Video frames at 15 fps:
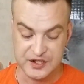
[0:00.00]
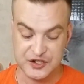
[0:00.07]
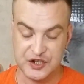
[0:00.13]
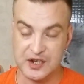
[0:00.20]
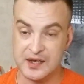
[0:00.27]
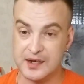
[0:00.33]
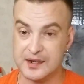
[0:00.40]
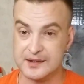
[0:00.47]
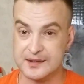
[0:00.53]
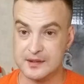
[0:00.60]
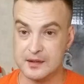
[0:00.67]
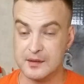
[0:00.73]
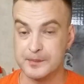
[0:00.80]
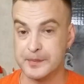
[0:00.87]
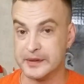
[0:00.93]

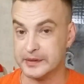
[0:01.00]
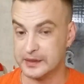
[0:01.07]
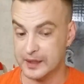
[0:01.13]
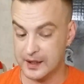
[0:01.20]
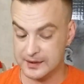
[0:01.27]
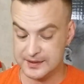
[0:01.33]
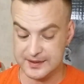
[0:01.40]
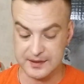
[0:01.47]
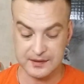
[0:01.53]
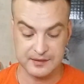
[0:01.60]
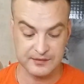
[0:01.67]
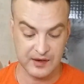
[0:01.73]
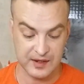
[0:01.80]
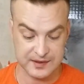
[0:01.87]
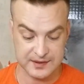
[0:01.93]
Через
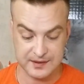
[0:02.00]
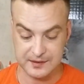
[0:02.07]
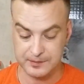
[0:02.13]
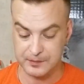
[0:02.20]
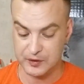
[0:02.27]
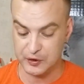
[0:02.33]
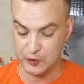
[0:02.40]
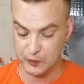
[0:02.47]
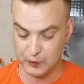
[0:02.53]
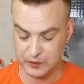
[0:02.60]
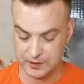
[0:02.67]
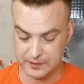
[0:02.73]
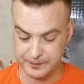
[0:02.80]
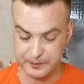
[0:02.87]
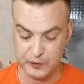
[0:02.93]
15-20
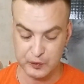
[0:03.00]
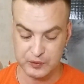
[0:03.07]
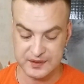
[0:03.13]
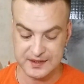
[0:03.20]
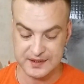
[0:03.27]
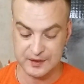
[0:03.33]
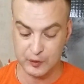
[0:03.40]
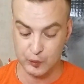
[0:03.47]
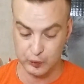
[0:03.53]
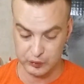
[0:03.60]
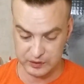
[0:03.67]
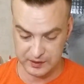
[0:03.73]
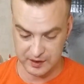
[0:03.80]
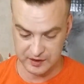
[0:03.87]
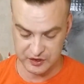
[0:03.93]
минут, ну
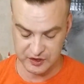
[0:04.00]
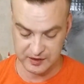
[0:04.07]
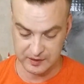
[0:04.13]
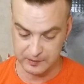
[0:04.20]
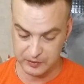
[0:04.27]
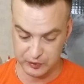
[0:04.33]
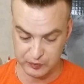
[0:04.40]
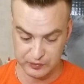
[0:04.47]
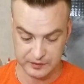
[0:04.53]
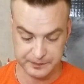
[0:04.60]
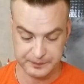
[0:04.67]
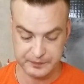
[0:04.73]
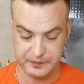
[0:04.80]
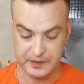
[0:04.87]
секунд даже, а не минут.